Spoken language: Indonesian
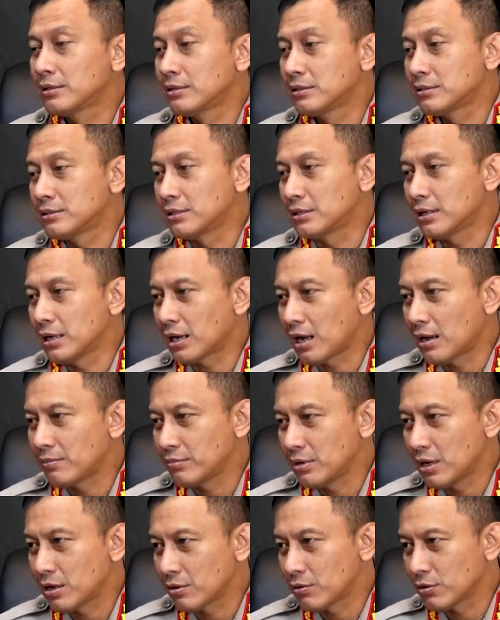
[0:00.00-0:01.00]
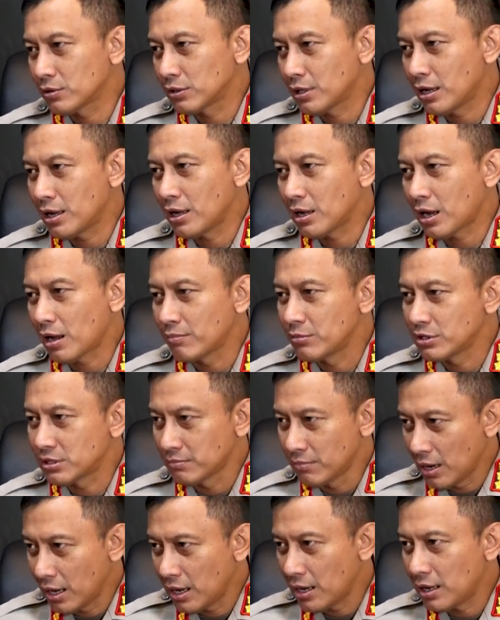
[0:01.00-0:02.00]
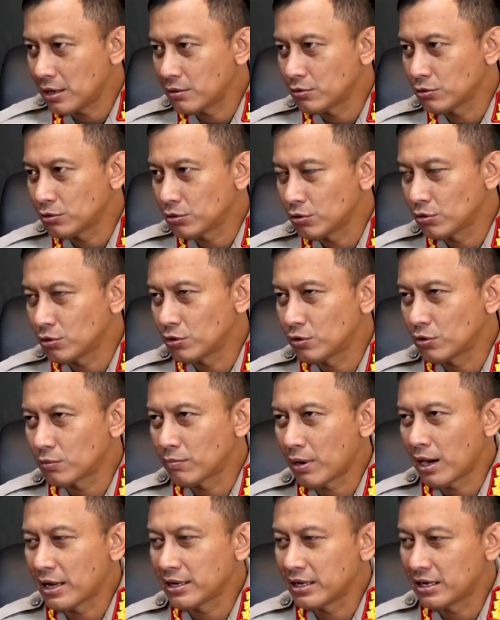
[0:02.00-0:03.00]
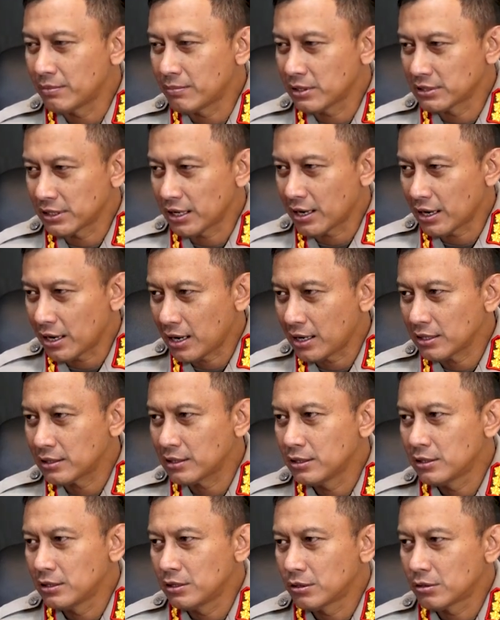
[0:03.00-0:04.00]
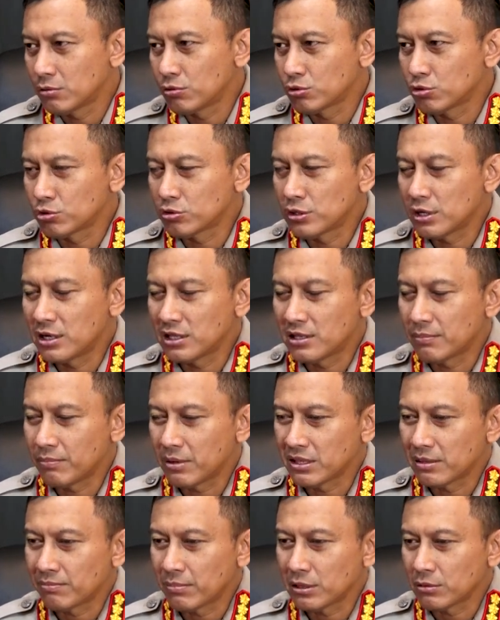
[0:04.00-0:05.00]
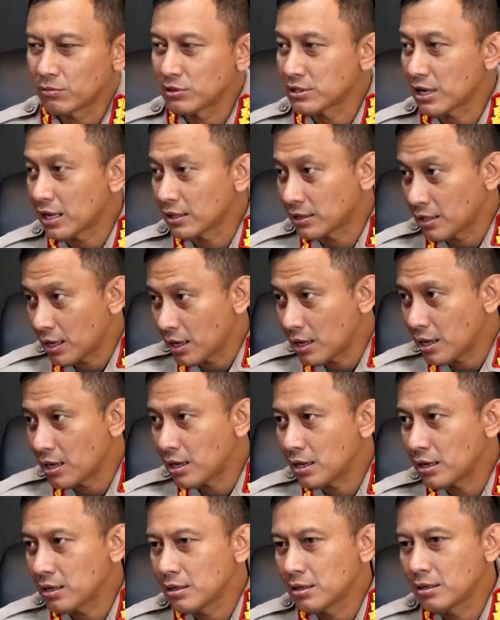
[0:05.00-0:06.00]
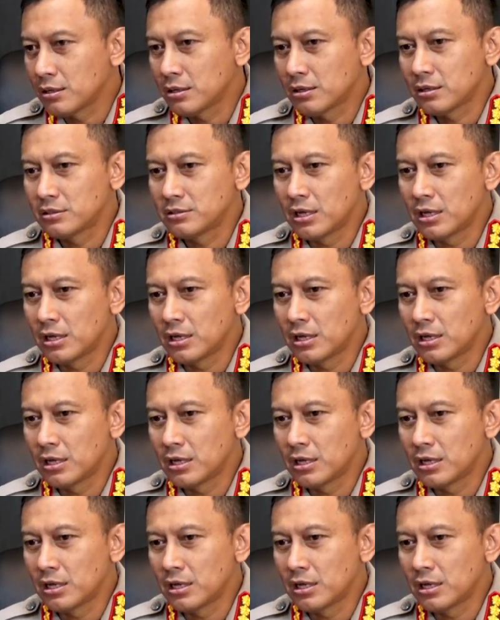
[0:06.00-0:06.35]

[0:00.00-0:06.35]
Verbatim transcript: Sehingga kami anggota, kami sebar untuk melayani masyarakat khususnya di tempat-tempat wisata, ya.